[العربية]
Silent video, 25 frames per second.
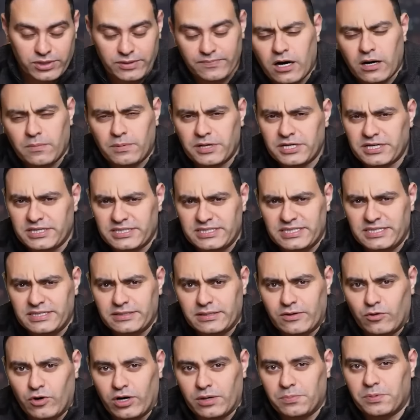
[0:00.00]
اخبار
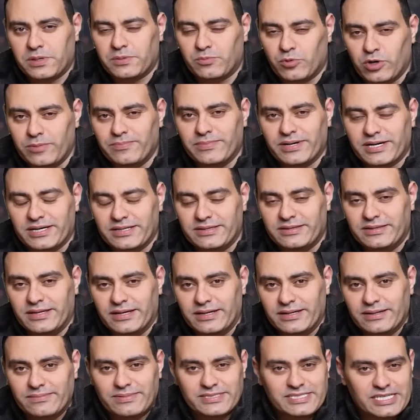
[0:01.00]
كتيره واخبار مهمه
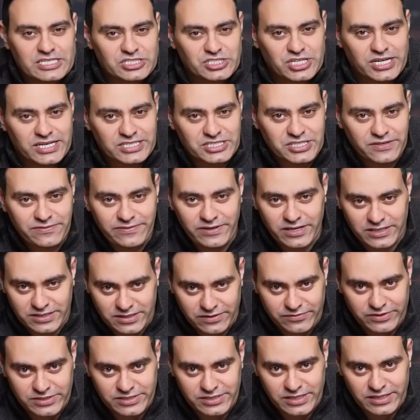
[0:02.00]
جدا بس عشان اكشف لك
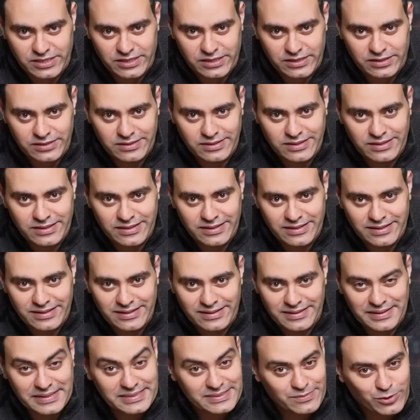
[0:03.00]
تفاصيلها
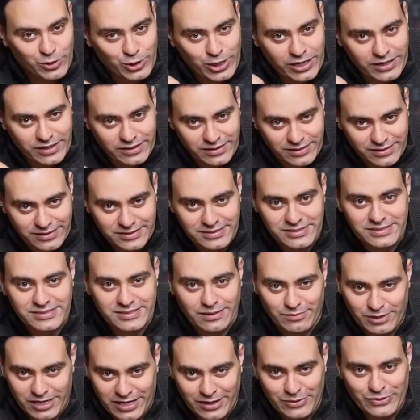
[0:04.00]
لازم اقول لك
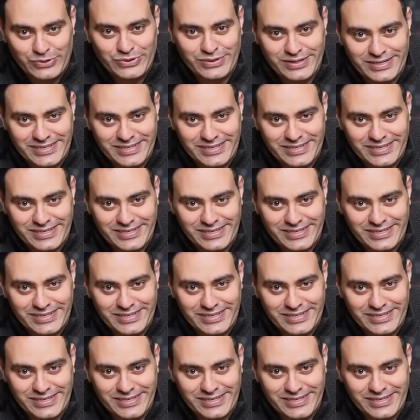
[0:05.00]
القصه من الاول